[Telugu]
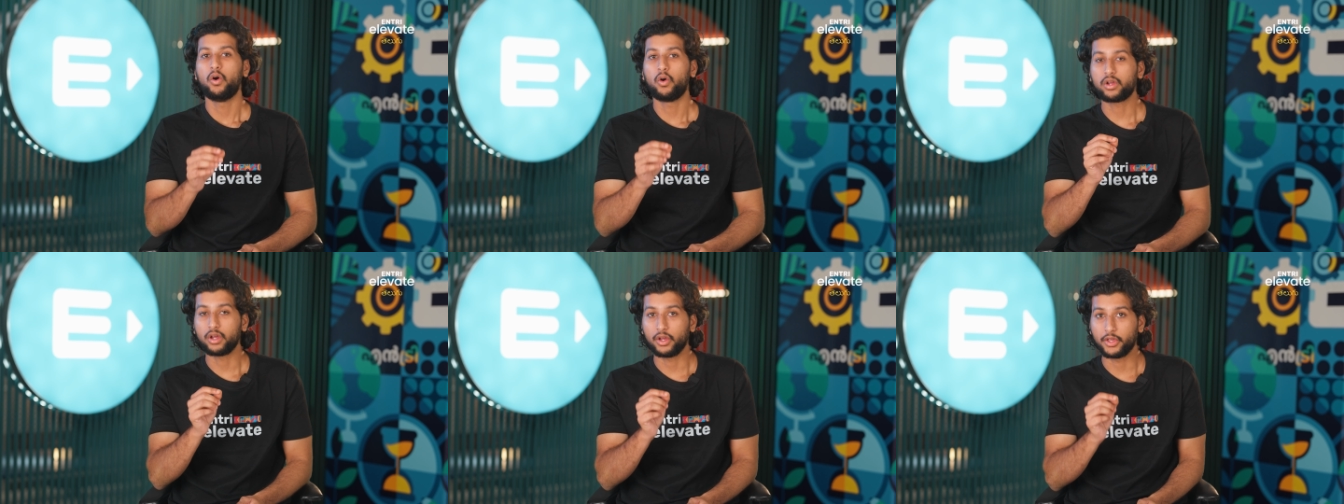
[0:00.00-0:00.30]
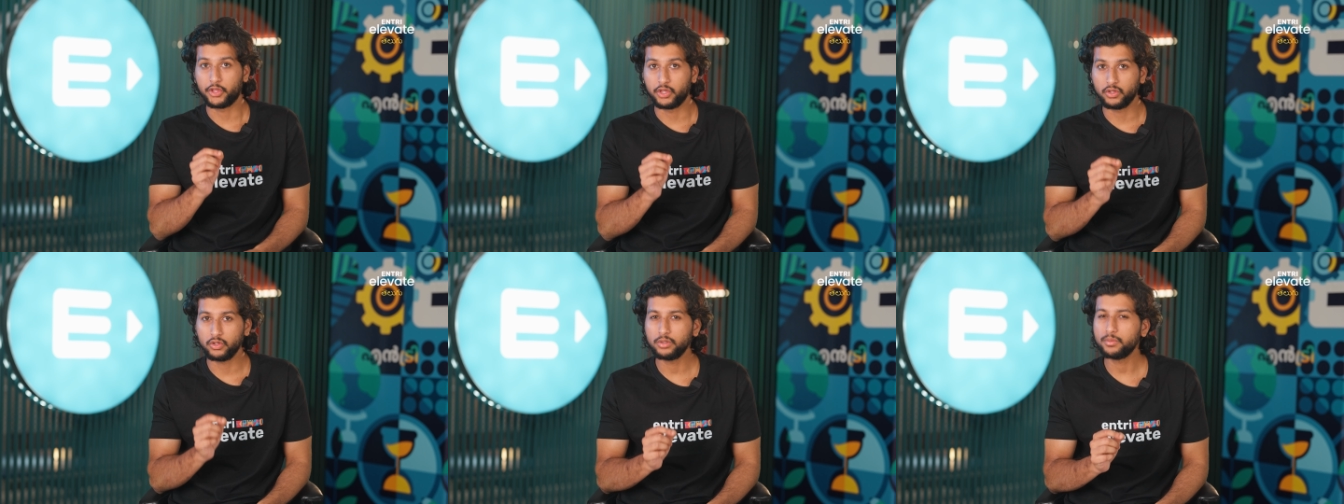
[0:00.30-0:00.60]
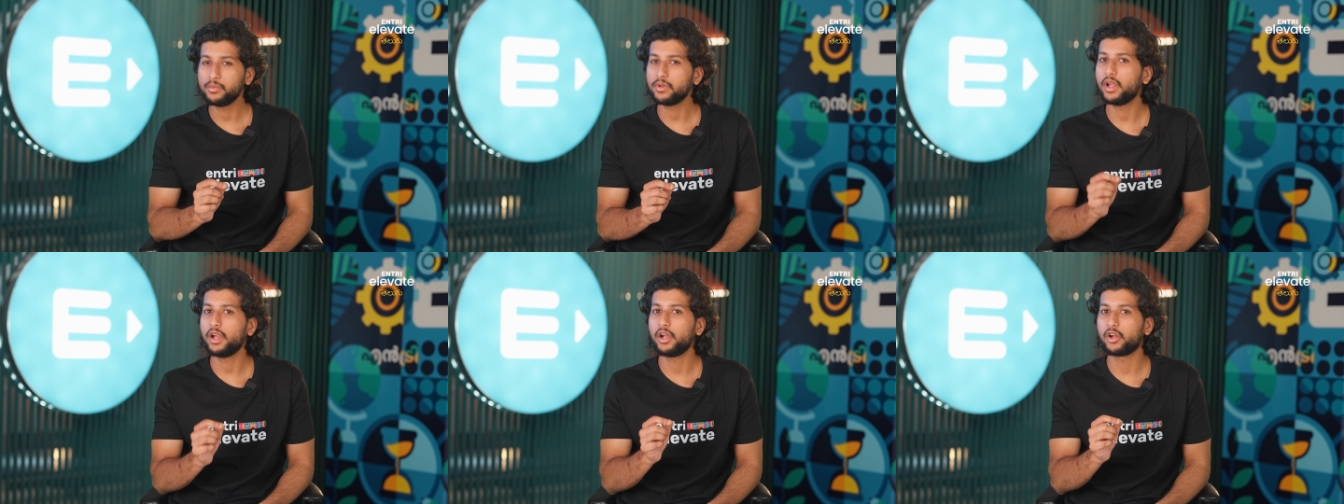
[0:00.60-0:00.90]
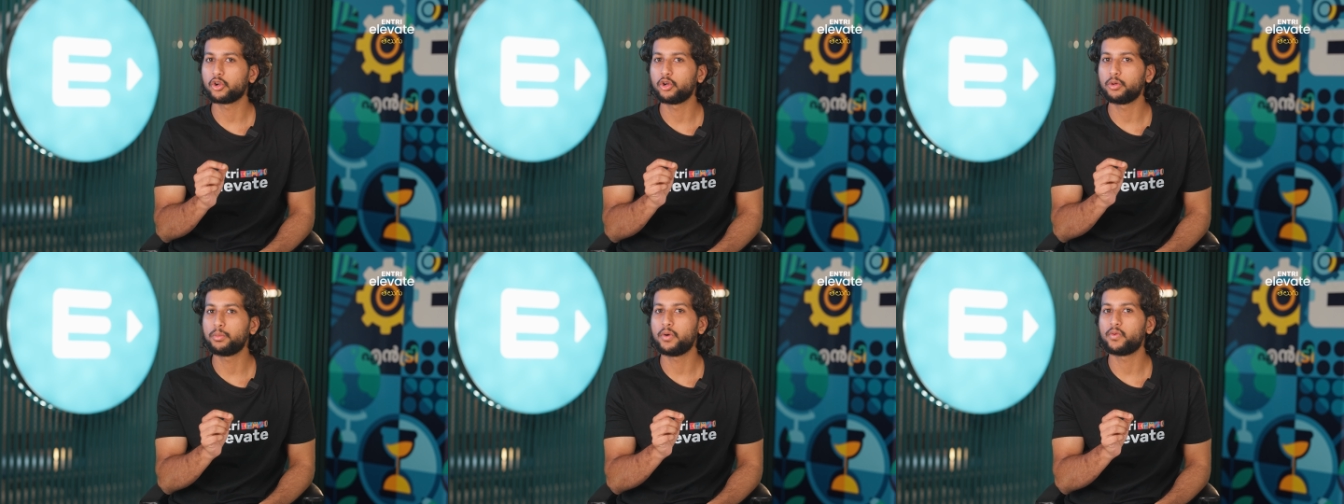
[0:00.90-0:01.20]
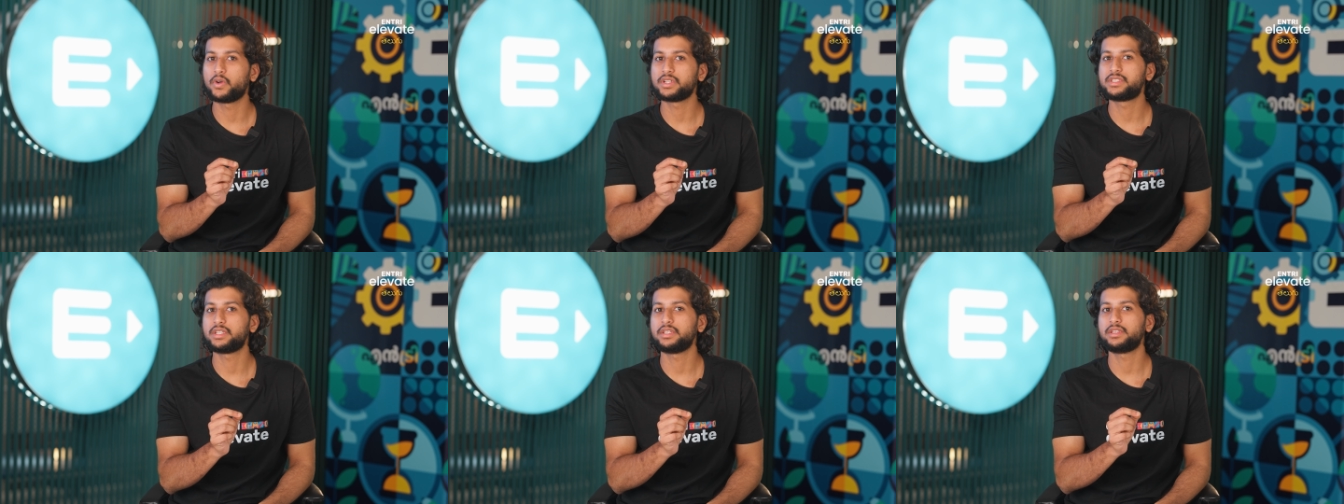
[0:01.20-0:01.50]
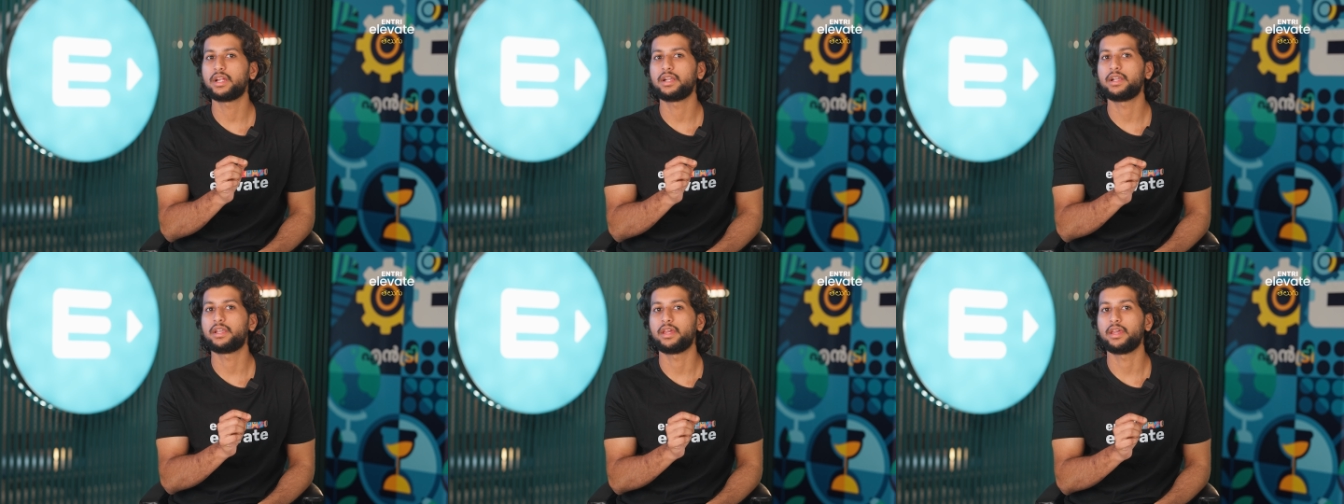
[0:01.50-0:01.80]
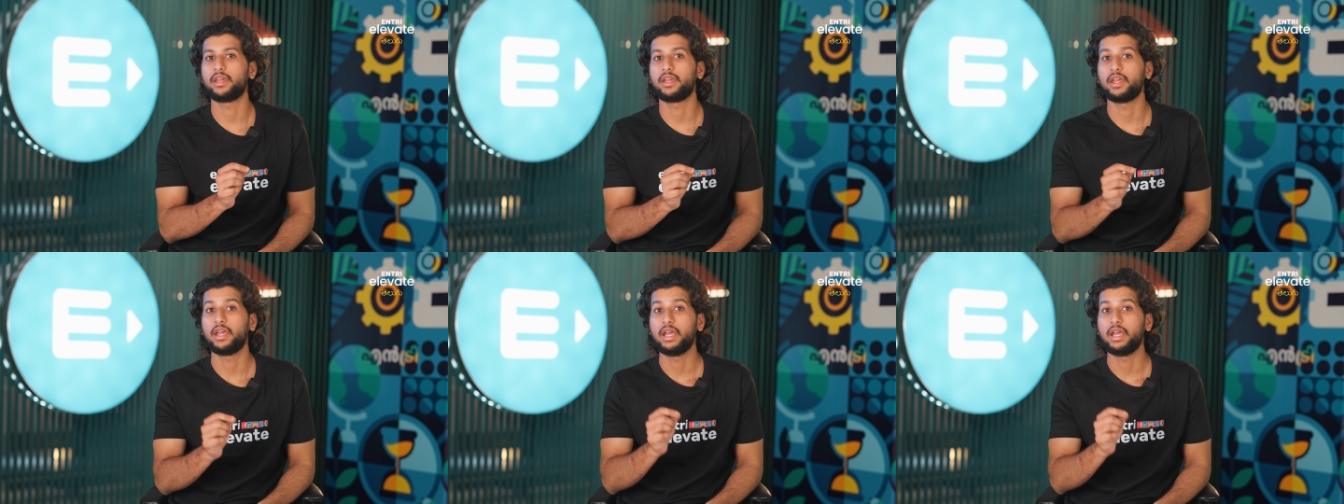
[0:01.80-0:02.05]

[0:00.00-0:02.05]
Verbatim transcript: ఒక హ్యూమనాయిడ్ రోబో వచ్చిందంటే